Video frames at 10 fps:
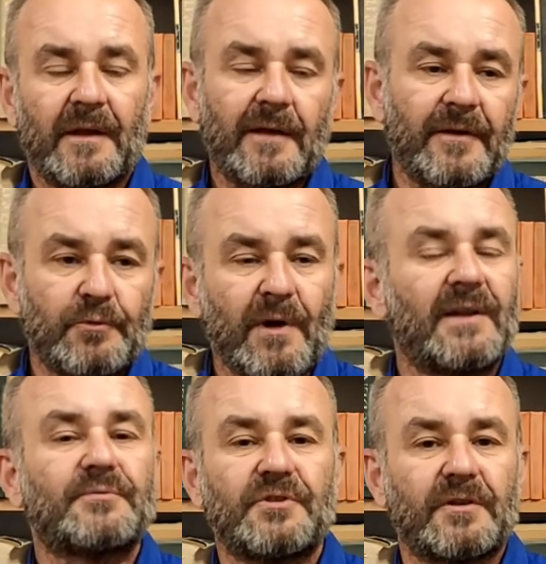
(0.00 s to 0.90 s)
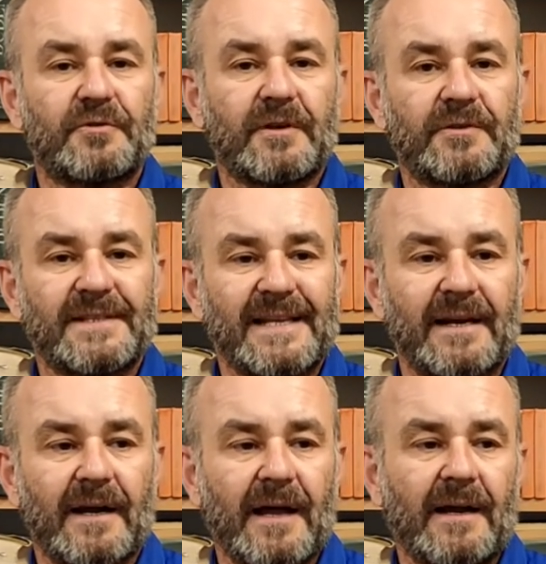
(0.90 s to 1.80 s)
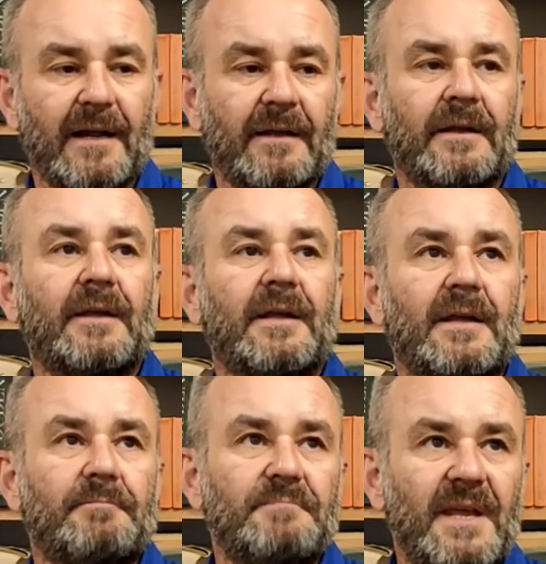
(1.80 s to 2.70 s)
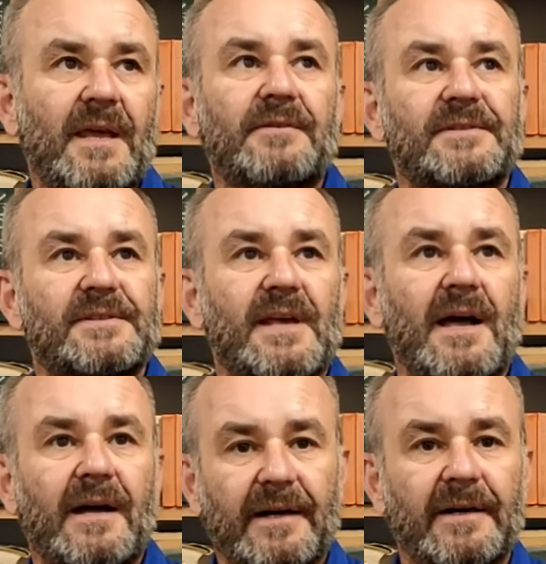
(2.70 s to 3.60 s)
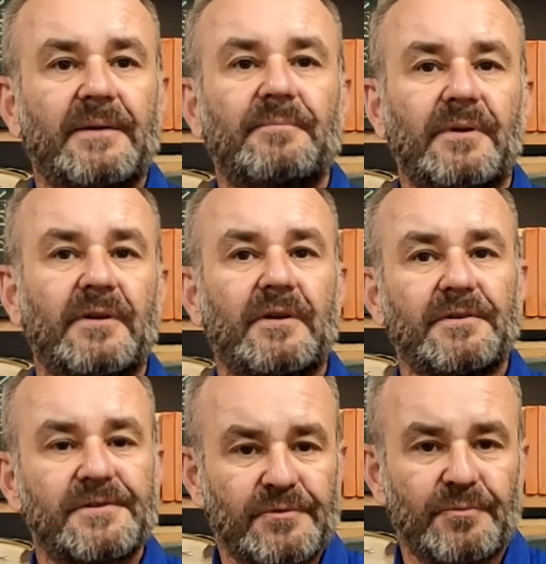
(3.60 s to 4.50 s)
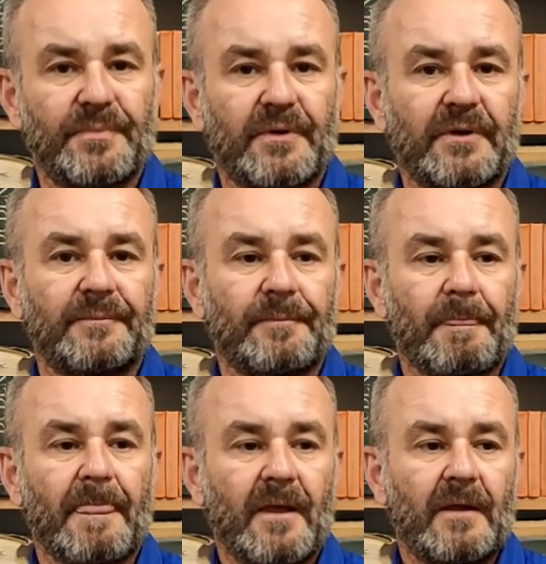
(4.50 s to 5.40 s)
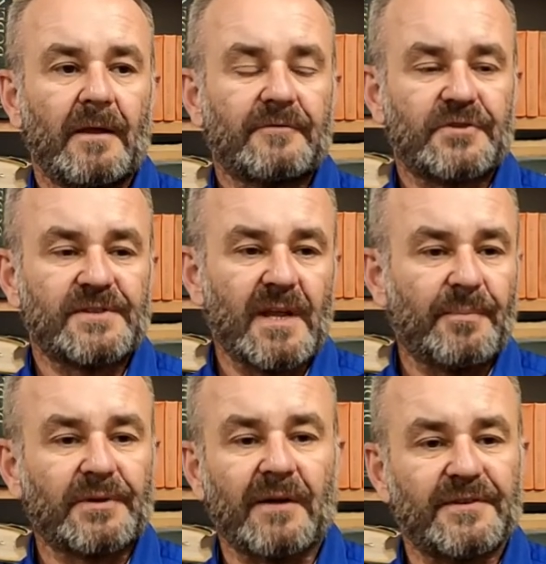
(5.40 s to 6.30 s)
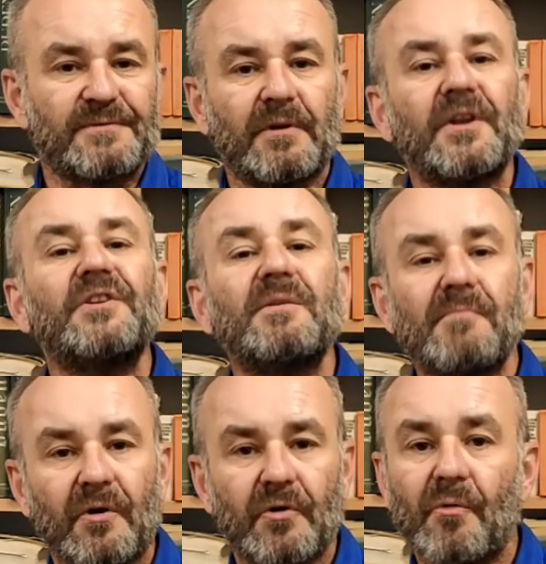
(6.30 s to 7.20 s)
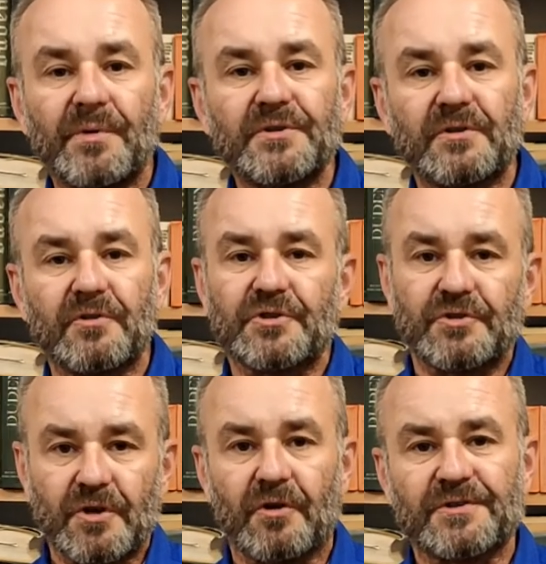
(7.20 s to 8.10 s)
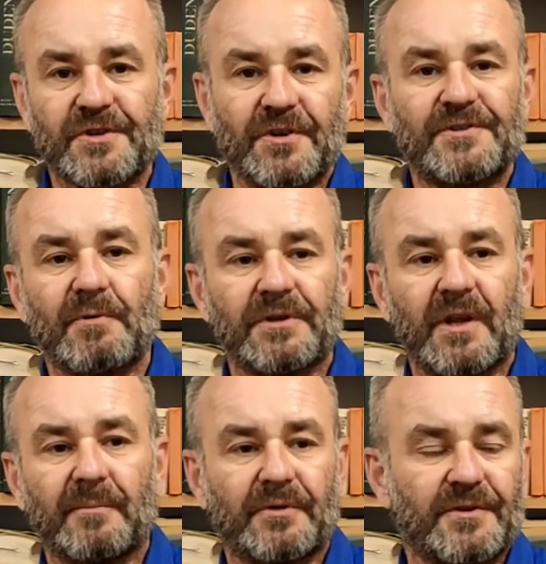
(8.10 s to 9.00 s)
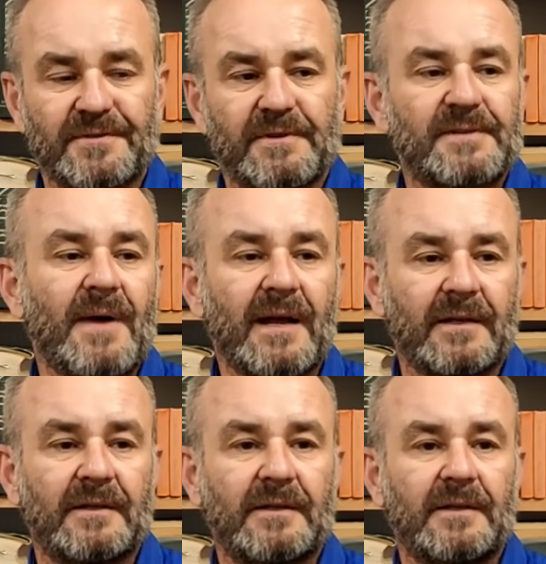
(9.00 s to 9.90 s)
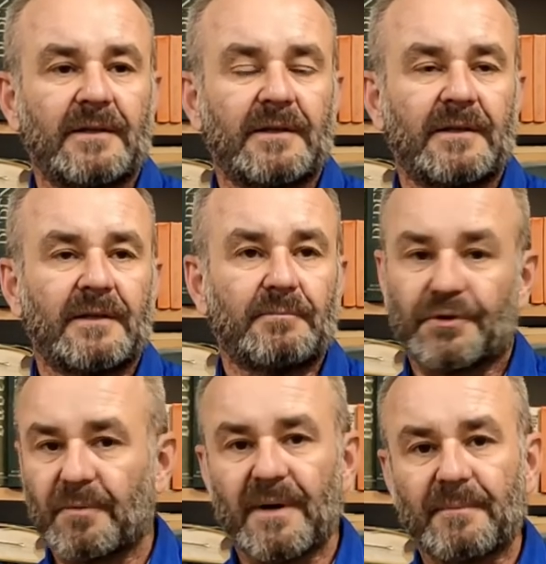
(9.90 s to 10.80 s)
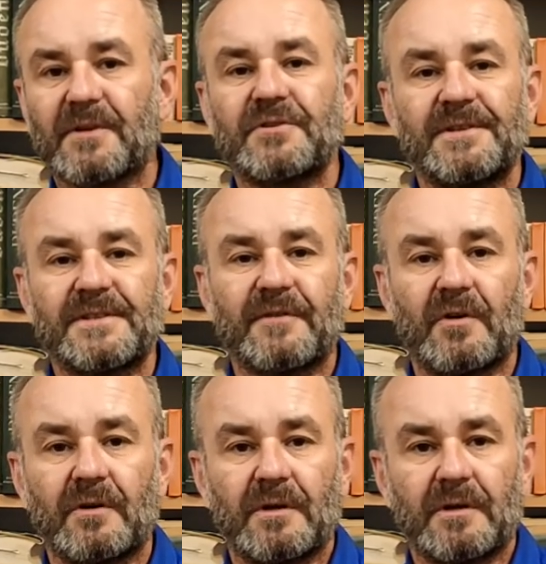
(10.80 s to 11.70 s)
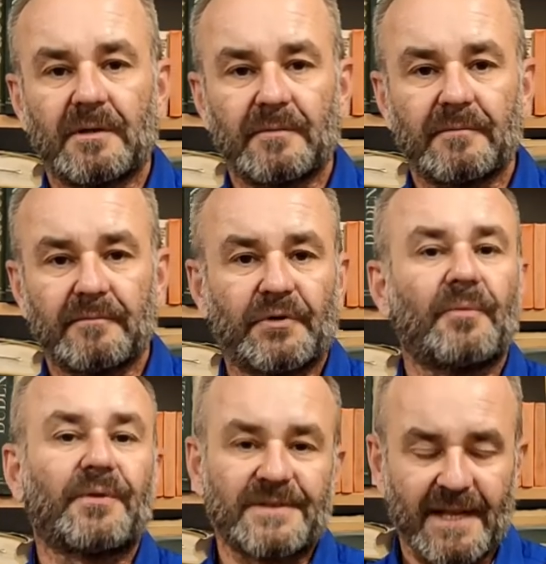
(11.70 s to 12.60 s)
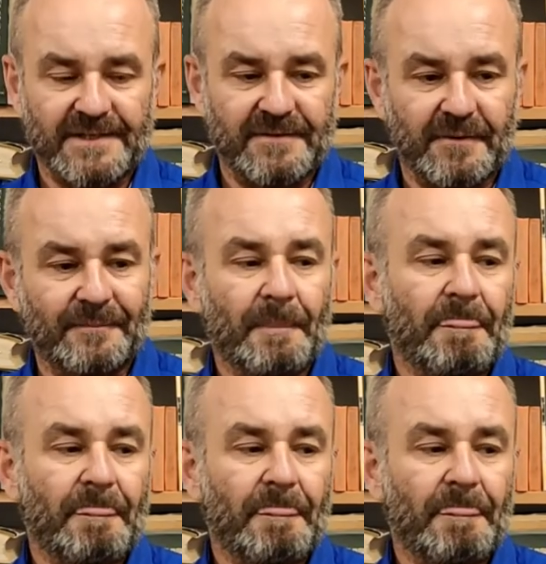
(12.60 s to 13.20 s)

Ewentualnie przy niektórych deserach, ale mięsa, ryby, zupy, Wszystkie potrawy słone nie mogą być jednocześnie ostre i słodkie, bo to zły smak, bo to barbarzyństwo, bo to prostactwo.